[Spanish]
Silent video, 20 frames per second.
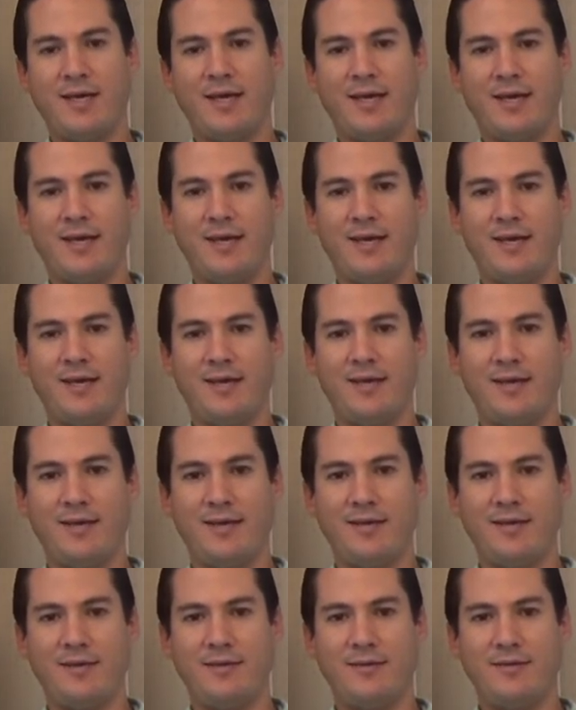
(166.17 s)

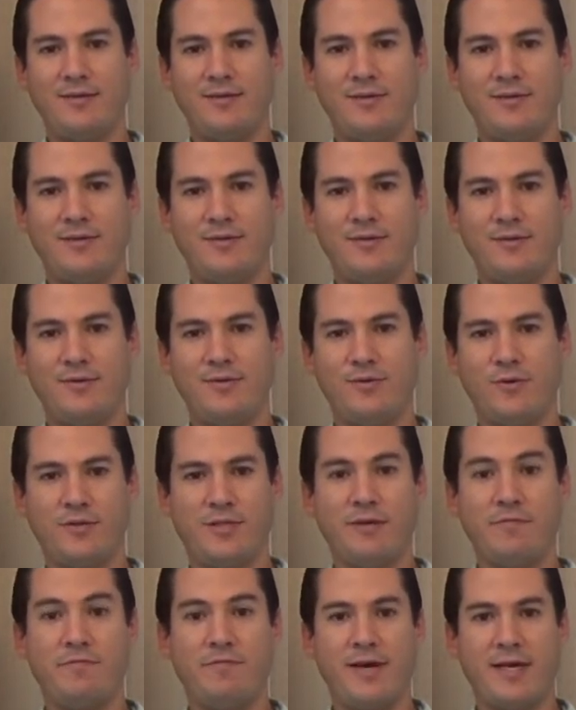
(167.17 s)
que no
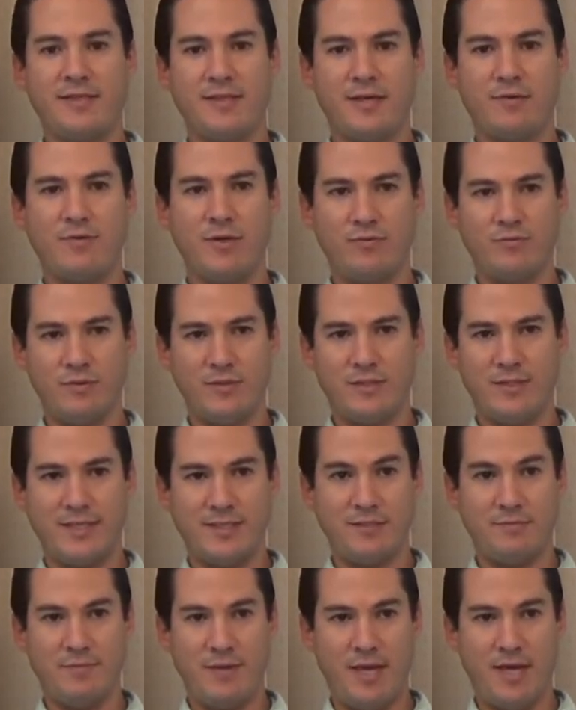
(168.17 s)
te afecta cuando
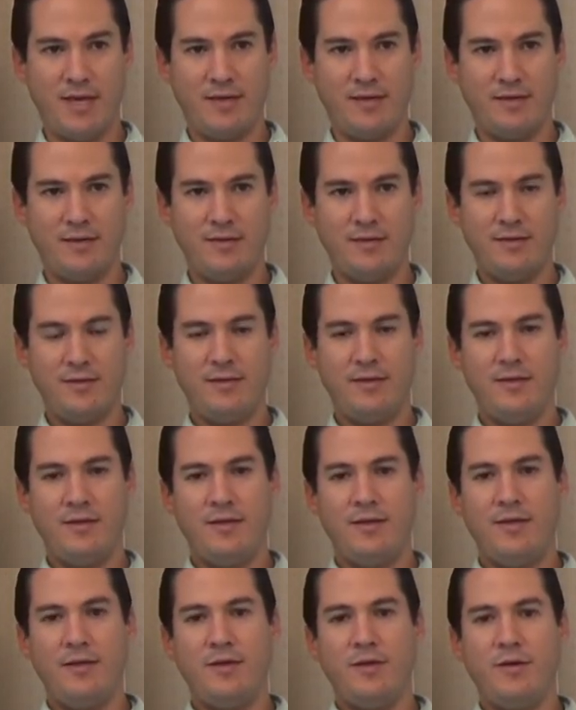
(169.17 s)
estás bien,
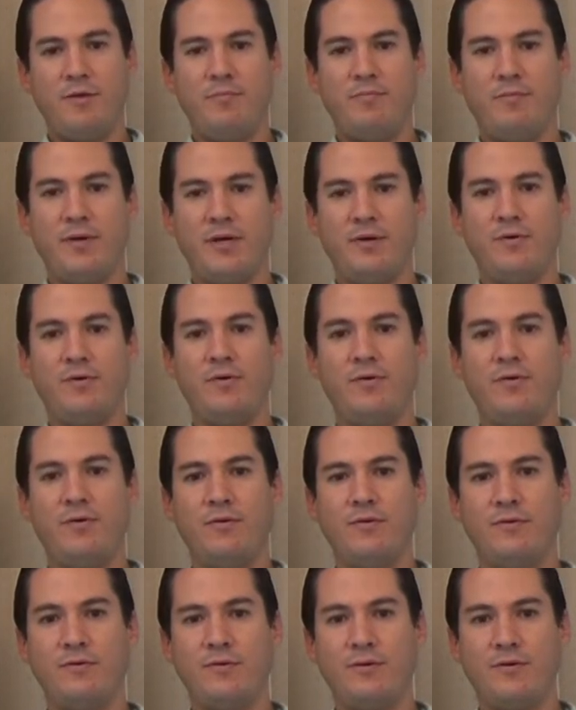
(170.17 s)

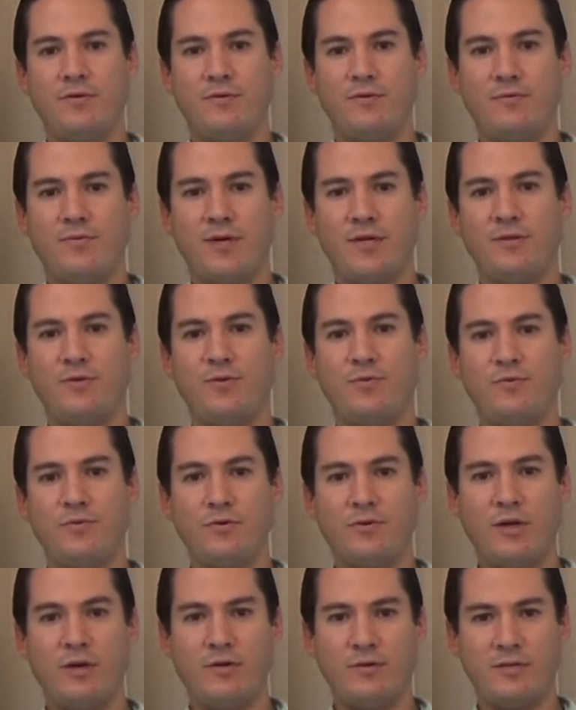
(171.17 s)
pero cuando uno
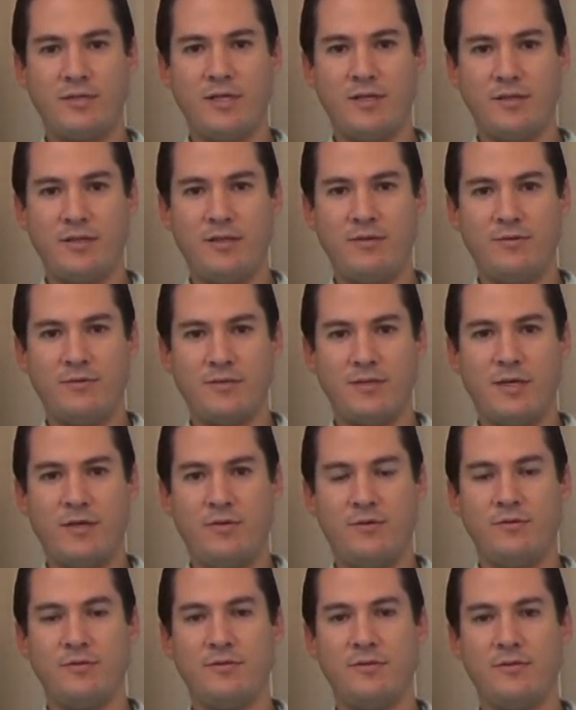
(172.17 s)
de los sentidos que
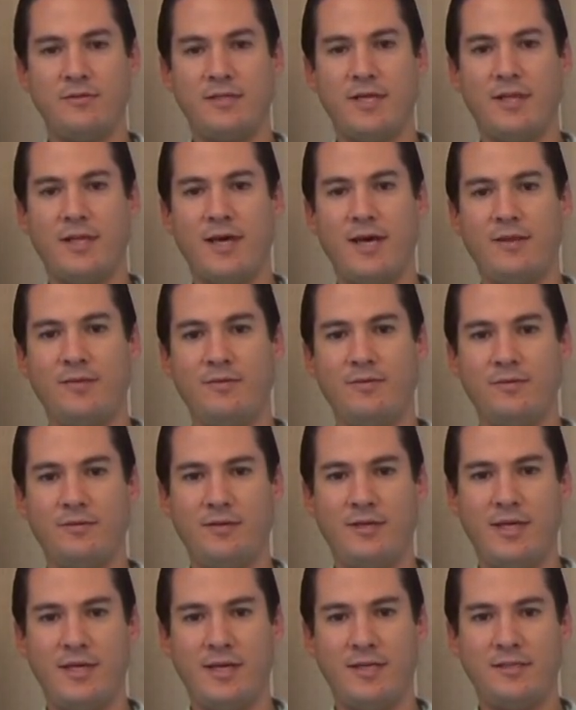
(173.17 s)
Dios nos ha dado,
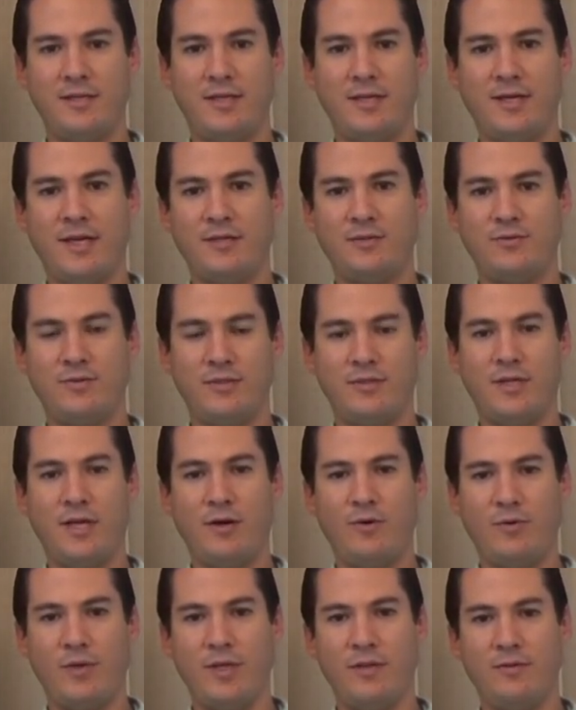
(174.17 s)
en este caso es
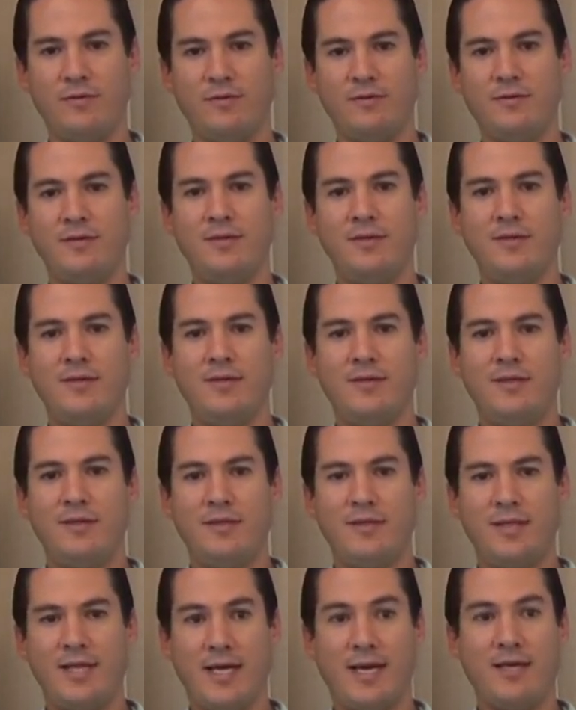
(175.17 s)
el oído,
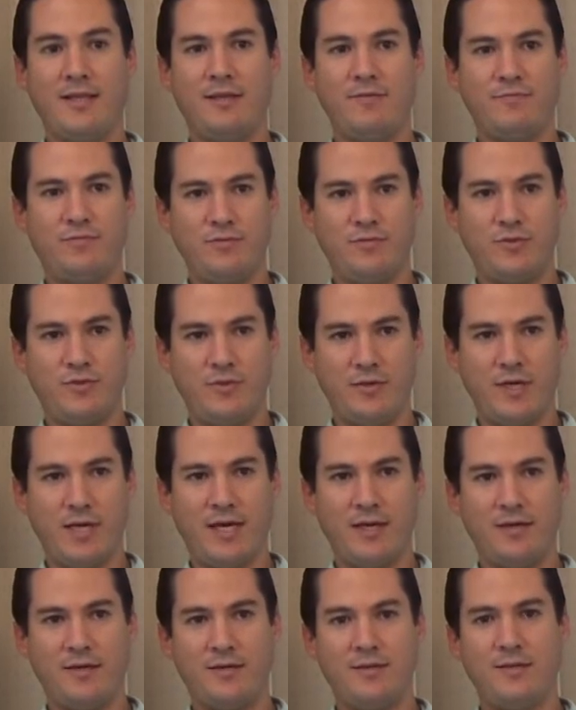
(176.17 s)
deja de
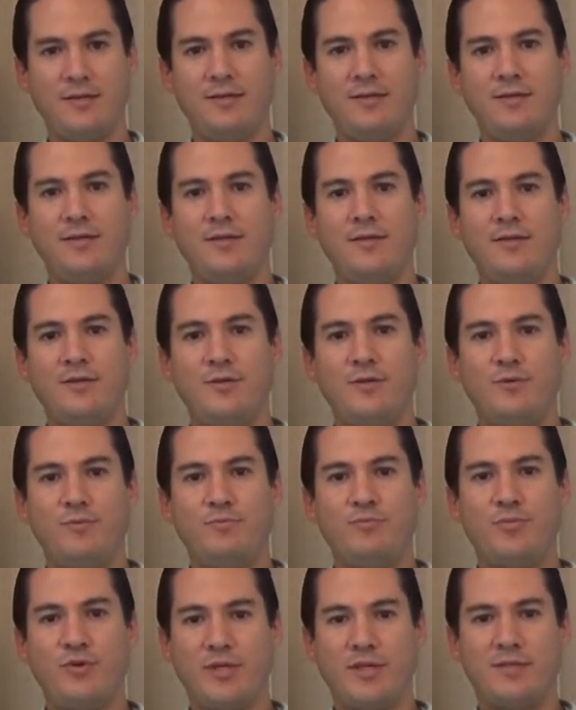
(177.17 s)
funcionar,
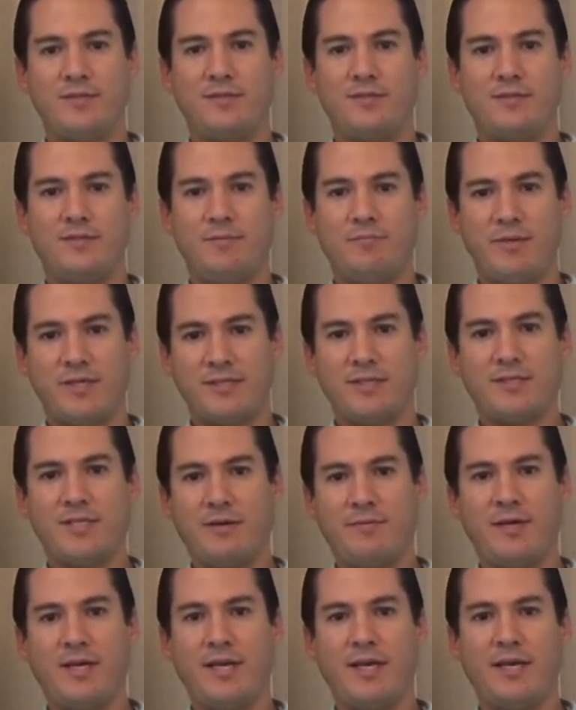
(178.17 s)
pues empiezas
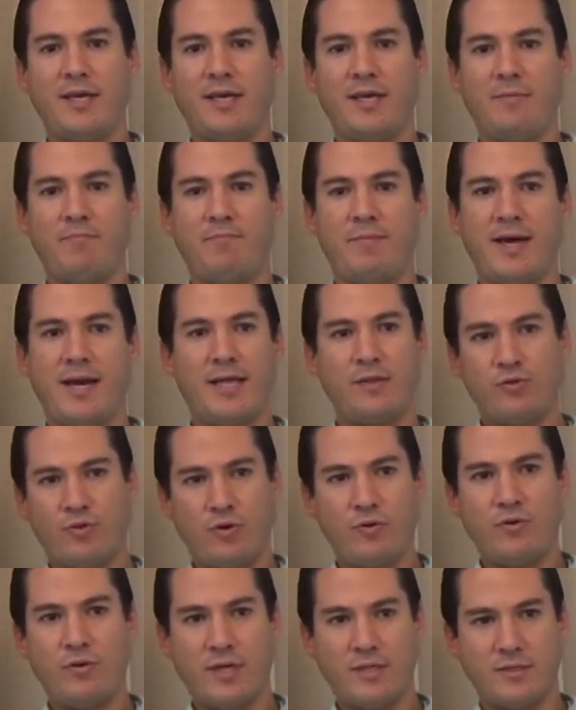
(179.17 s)
a ver que para
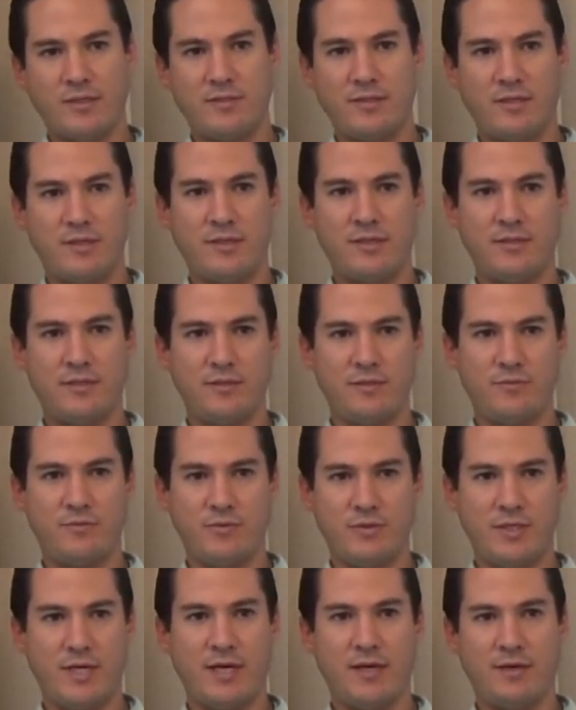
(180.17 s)
todo necesitas
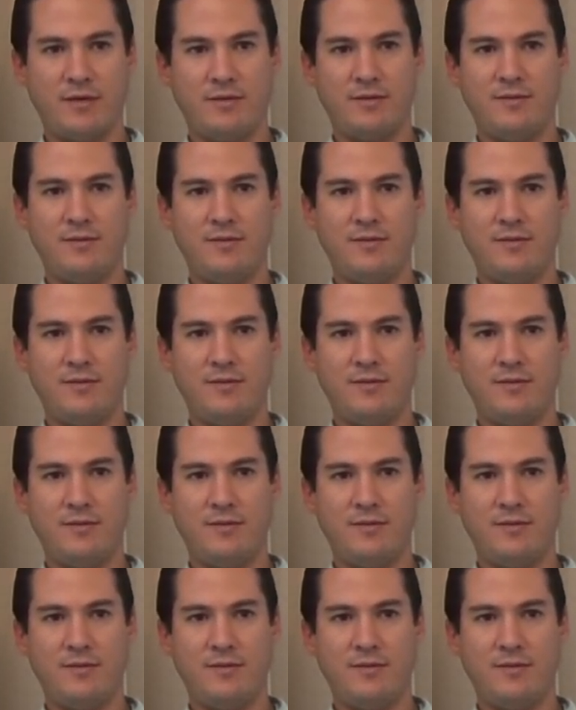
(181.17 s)
escuchar